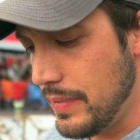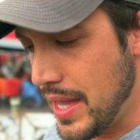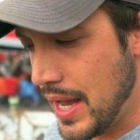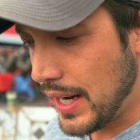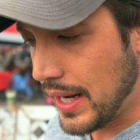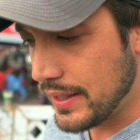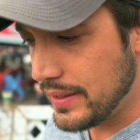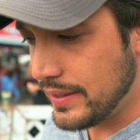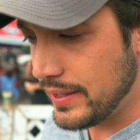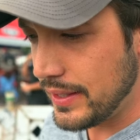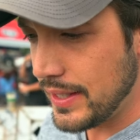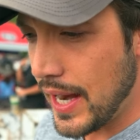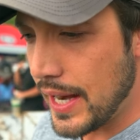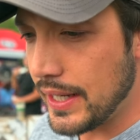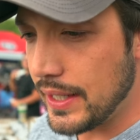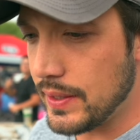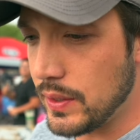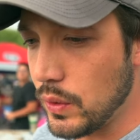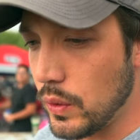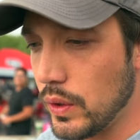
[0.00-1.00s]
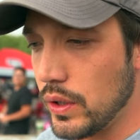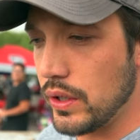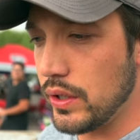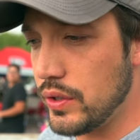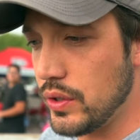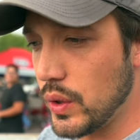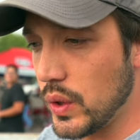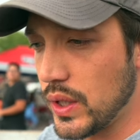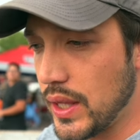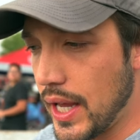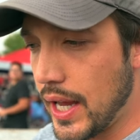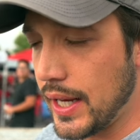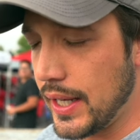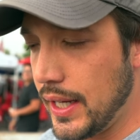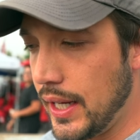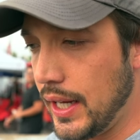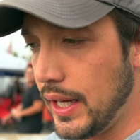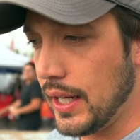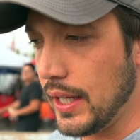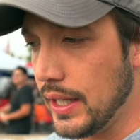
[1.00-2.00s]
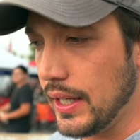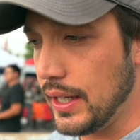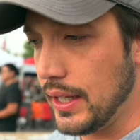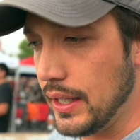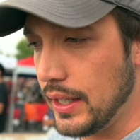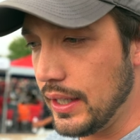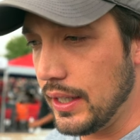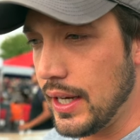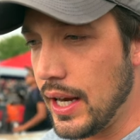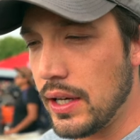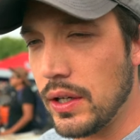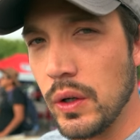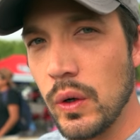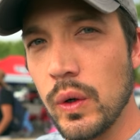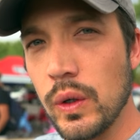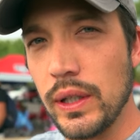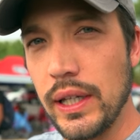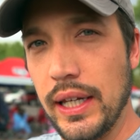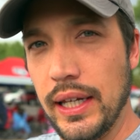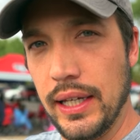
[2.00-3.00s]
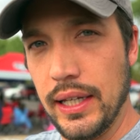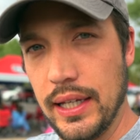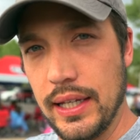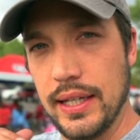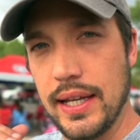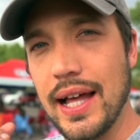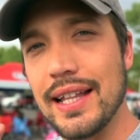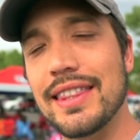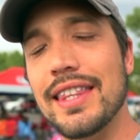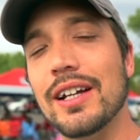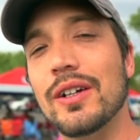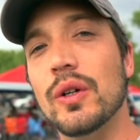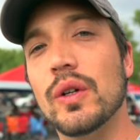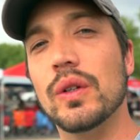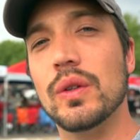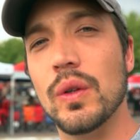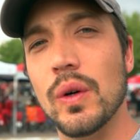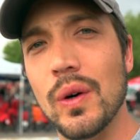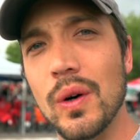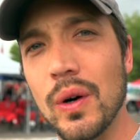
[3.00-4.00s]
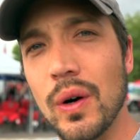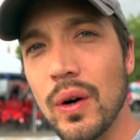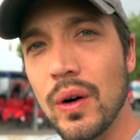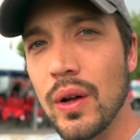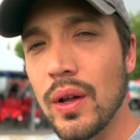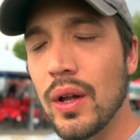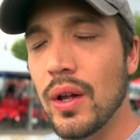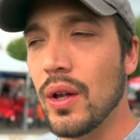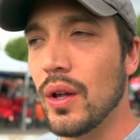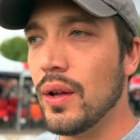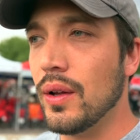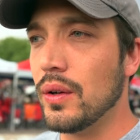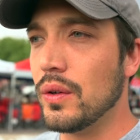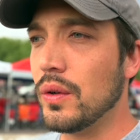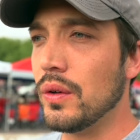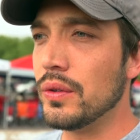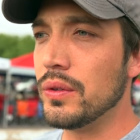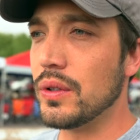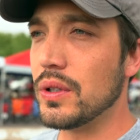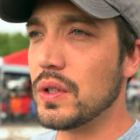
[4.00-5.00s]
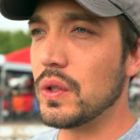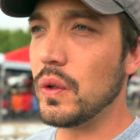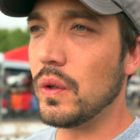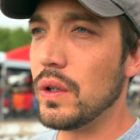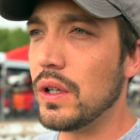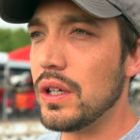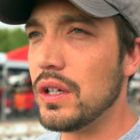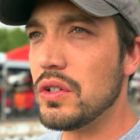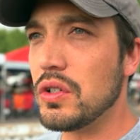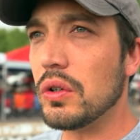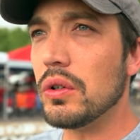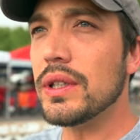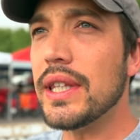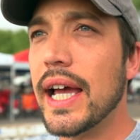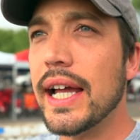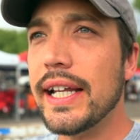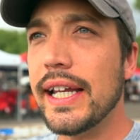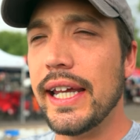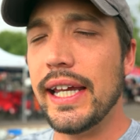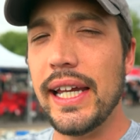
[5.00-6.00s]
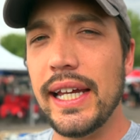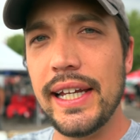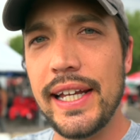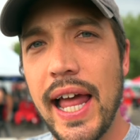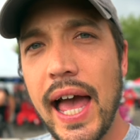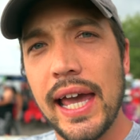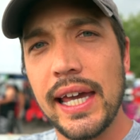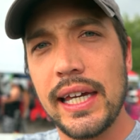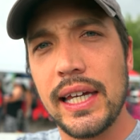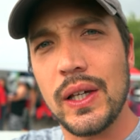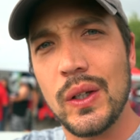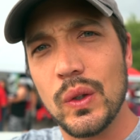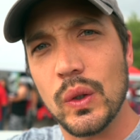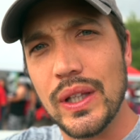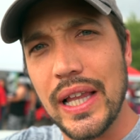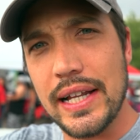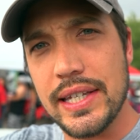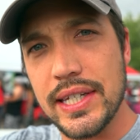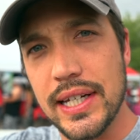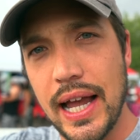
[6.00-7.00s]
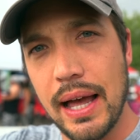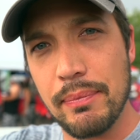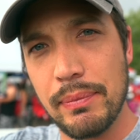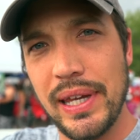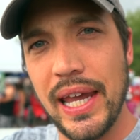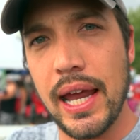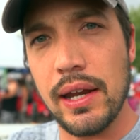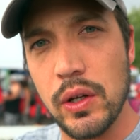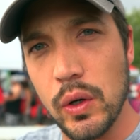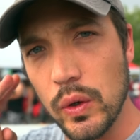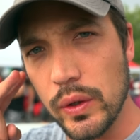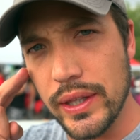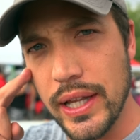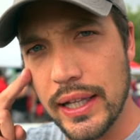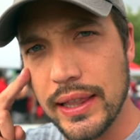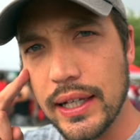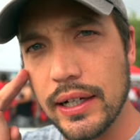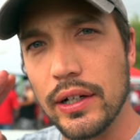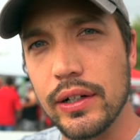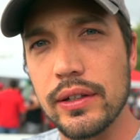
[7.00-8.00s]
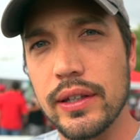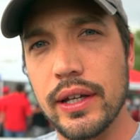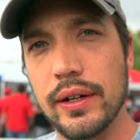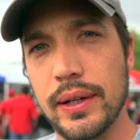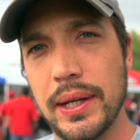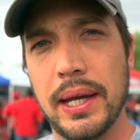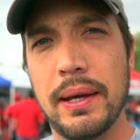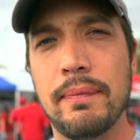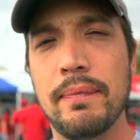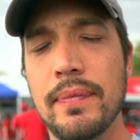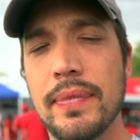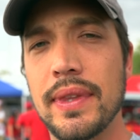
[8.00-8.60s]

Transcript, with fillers: なんか常にそういう状態に入れるようになってくると、今度そういう状態にいない人たちが見えるようになってくるんだよね。